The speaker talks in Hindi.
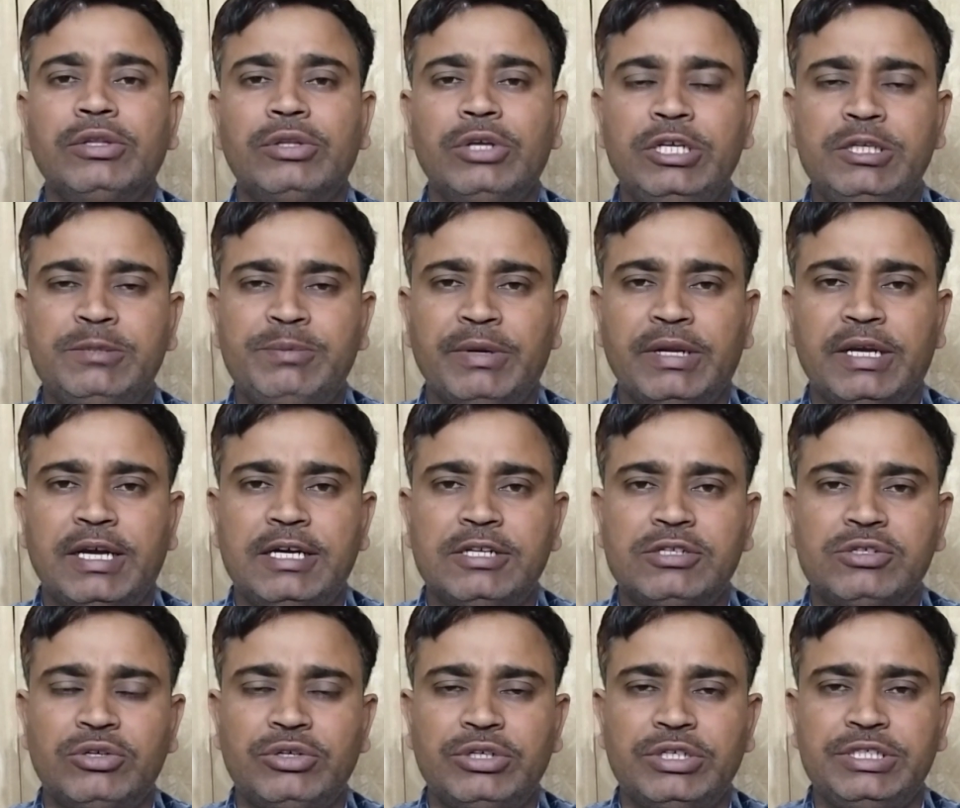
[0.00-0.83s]
तो इस
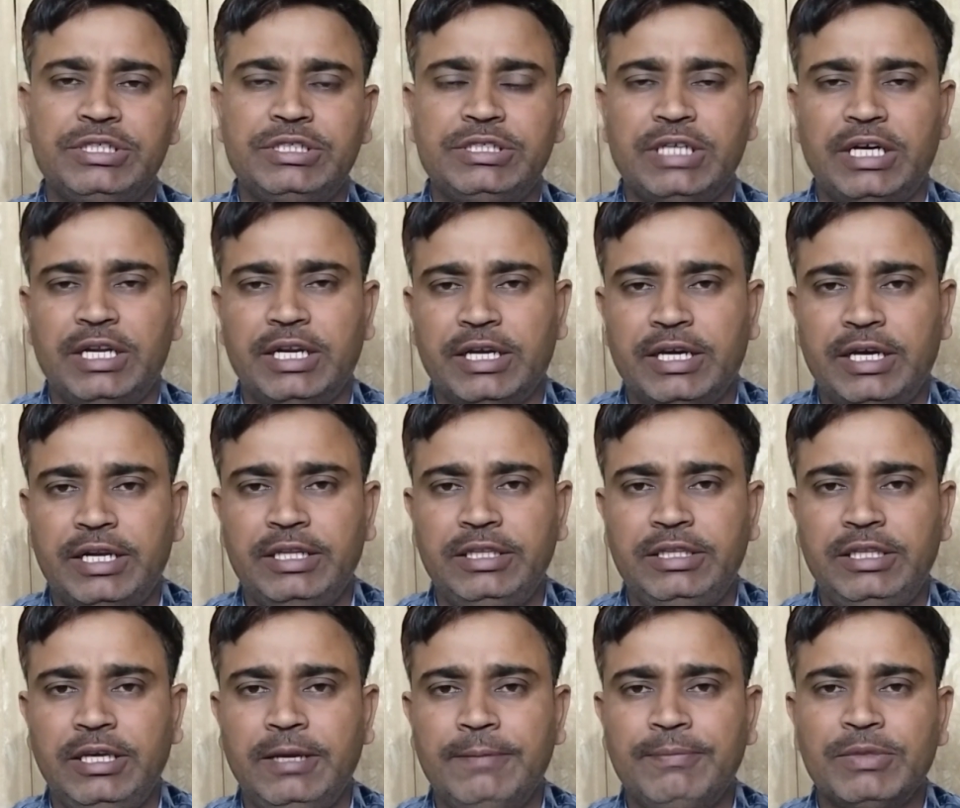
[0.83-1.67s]
प्रकार छोटी सी
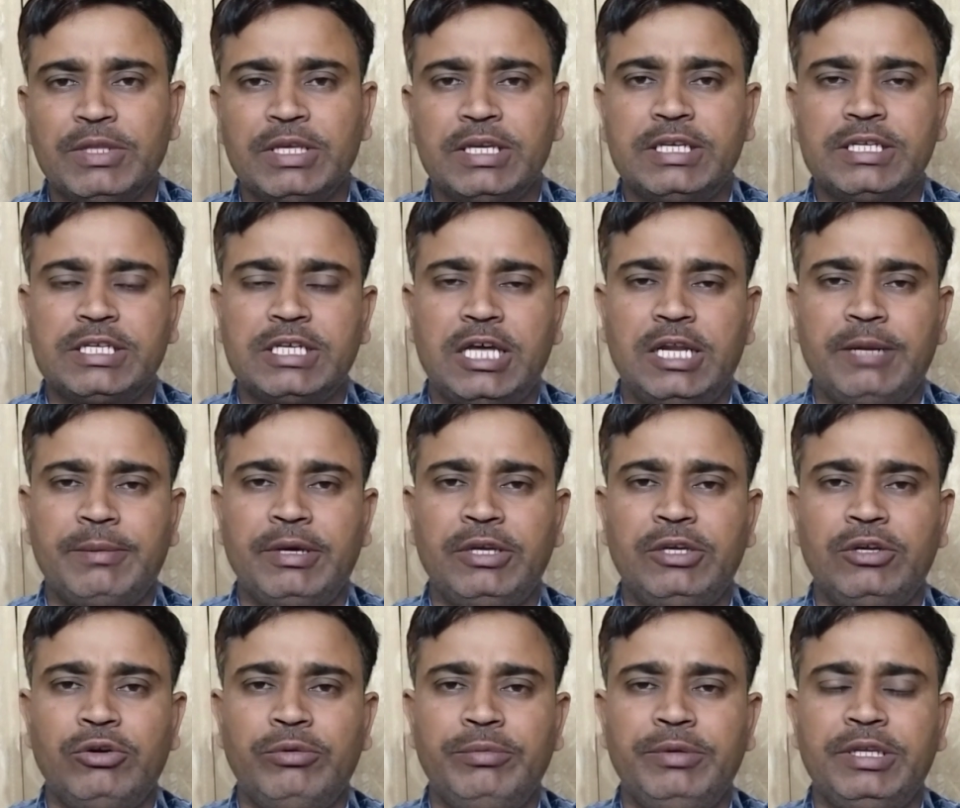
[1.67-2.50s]
जानकारी थी किसान
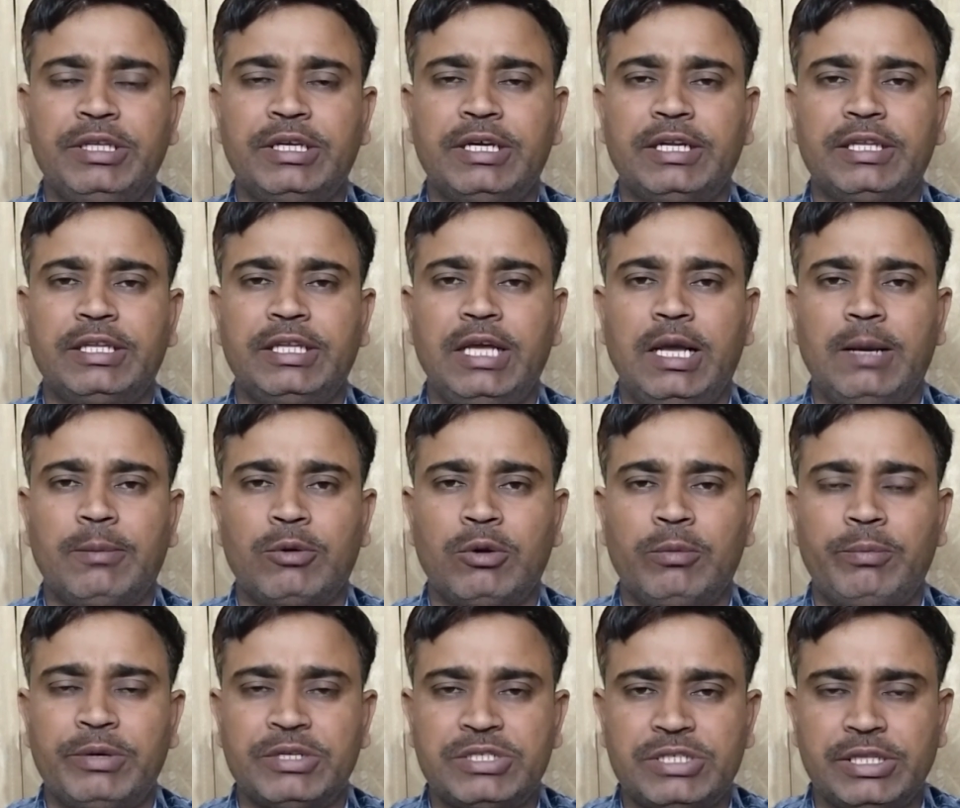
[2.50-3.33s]
भाइयों उम्मीद करते हैं
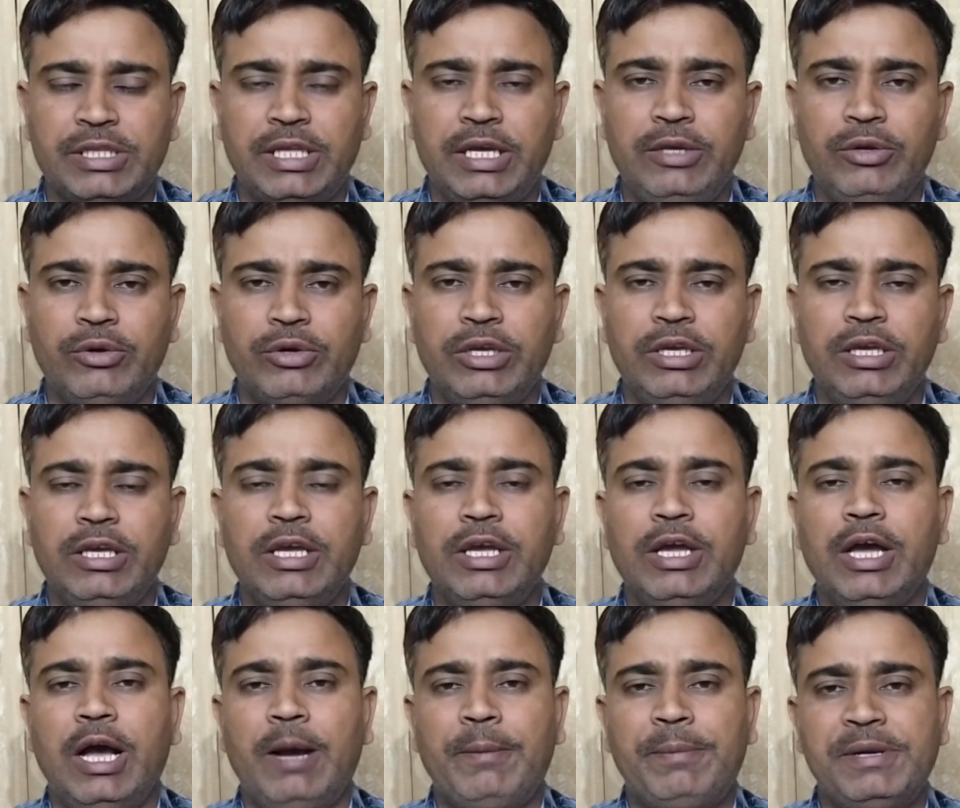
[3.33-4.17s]
आपको पसंद आई होगी
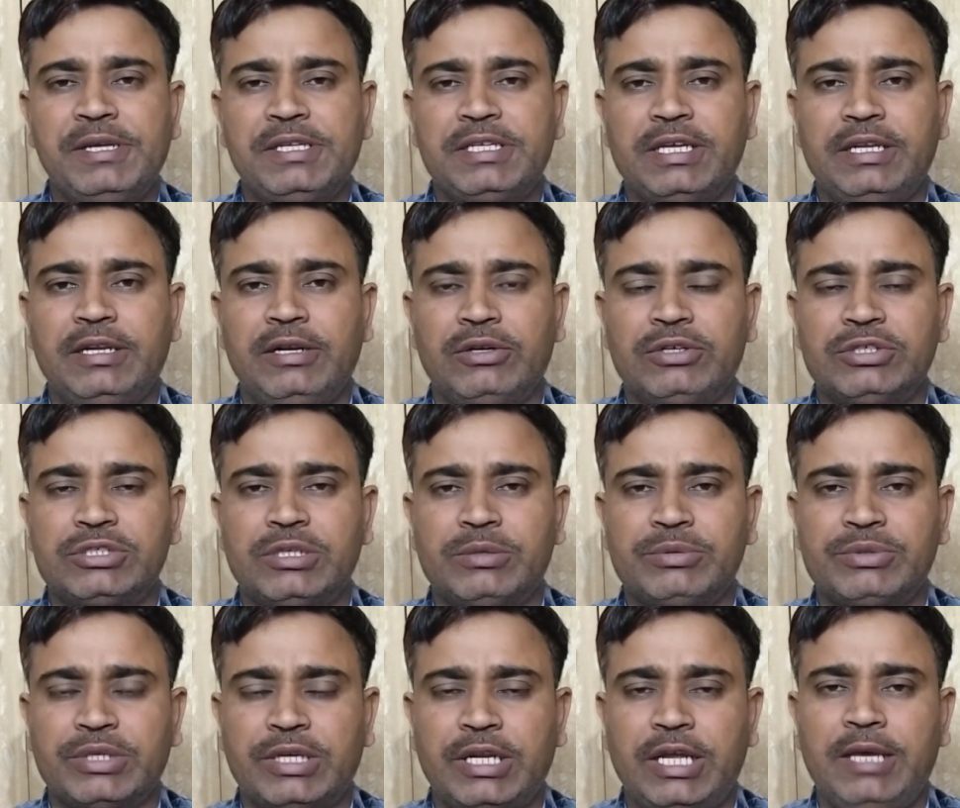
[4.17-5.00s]
अपने चैनल को
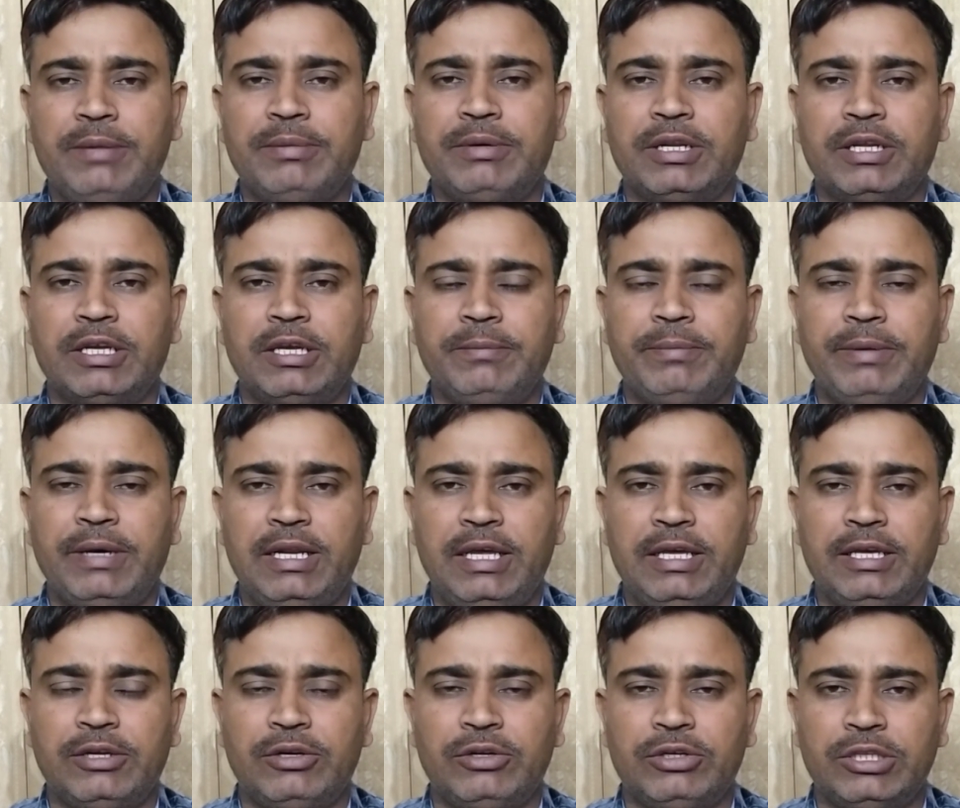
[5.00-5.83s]
सब्सक्राइब करके
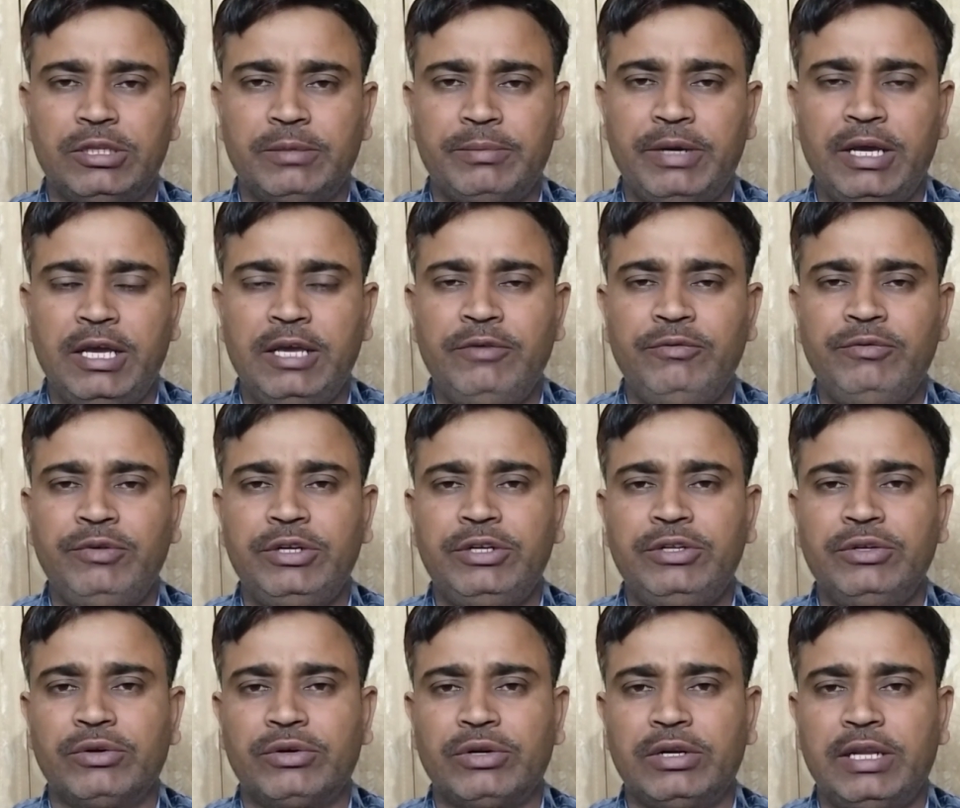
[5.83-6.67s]
बेल आइकन को दबाएं
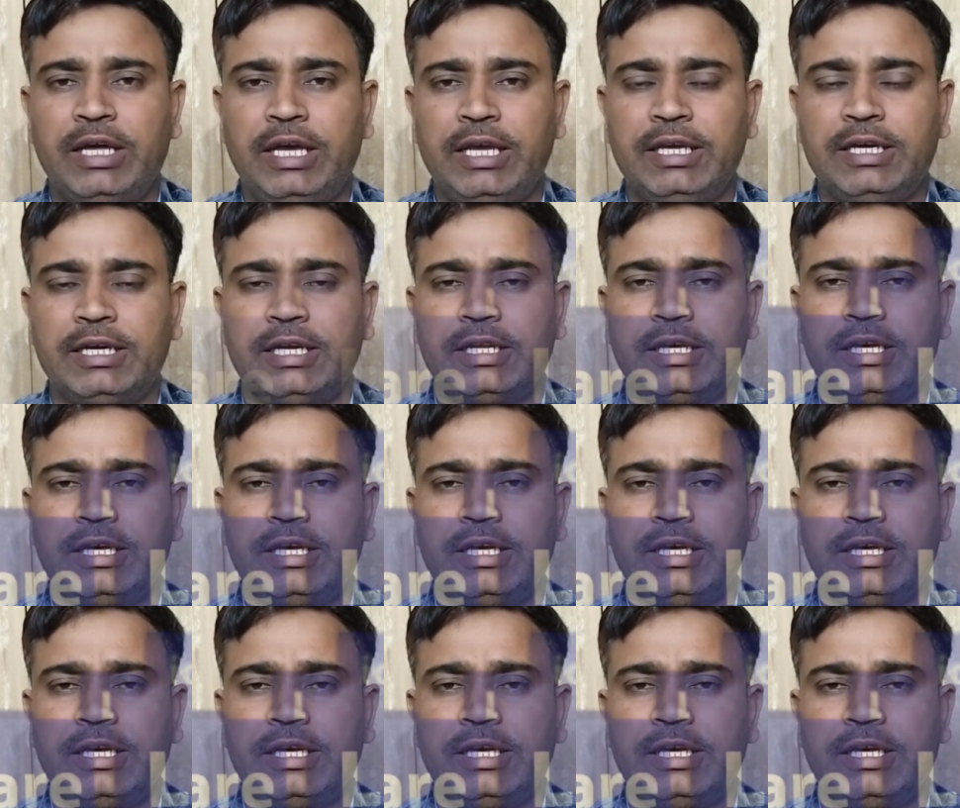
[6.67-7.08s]
वीडियो को लाइक